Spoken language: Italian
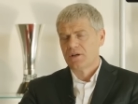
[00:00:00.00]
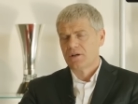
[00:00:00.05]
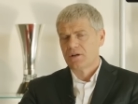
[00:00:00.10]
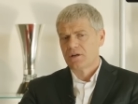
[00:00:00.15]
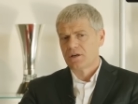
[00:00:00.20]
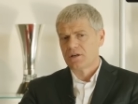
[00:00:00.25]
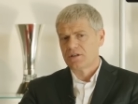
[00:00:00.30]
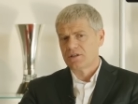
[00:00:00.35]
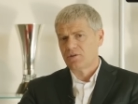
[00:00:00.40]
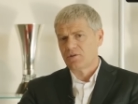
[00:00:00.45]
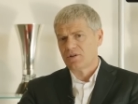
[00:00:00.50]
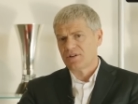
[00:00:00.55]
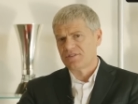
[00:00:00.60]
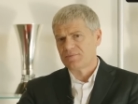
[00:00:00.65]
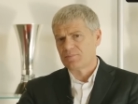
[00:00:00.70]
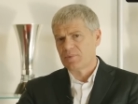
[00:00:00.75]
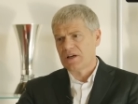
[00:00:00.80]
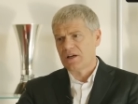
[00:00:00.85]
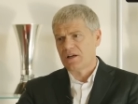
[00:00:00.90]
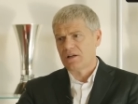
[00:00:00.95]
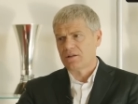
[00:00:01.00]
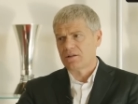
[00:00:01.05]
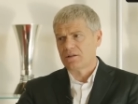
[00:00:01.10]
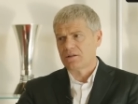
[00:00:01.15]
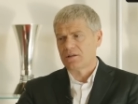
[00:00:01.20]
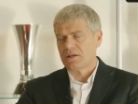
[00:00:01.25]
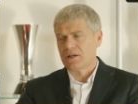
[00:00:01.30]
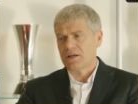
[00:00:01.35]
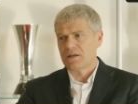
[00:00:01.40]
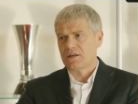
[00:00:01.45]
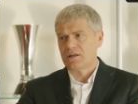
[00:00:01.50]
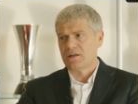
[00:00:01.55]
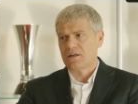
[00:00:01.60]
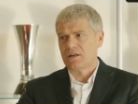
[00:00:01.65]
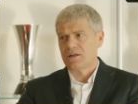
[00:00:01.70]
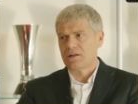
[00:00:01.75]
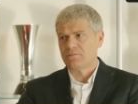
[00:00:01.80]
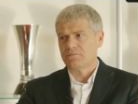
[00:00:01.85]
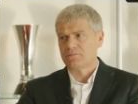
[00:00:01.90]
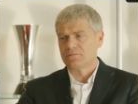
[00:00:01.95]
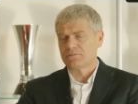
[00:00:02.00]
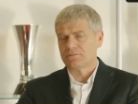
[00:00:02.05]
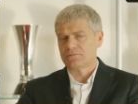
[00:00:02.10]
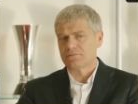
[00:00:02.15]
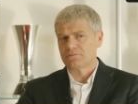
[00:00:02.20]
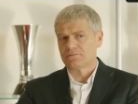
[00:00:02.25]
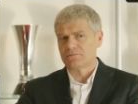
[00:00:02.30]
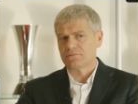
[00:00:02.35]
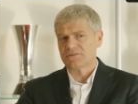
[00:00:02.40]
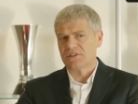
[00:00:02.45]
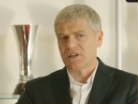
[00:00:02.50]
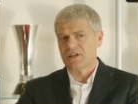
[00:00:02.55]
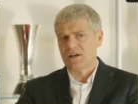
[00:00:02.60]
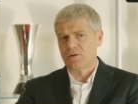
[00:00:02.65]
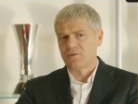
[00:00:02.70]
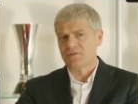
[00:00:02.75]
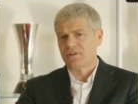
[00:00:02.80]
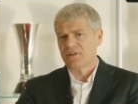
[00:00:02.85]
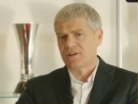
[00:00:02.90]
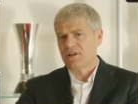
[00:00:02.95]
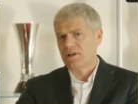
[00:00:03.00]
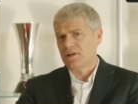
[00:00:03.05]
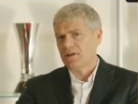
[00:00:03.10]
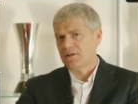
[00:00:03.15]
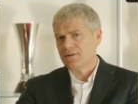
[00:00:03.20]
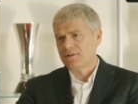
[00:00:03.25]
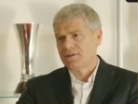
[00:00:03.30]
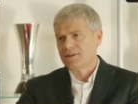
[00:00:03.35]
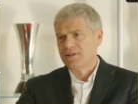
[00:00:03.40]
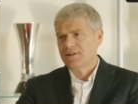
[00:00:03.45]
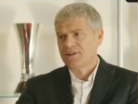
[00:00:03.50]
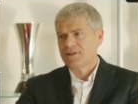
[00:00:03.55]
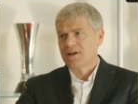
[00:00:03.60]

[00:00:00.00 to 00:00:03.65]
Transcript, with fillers: Credo che Spa, anche mh, a causa delle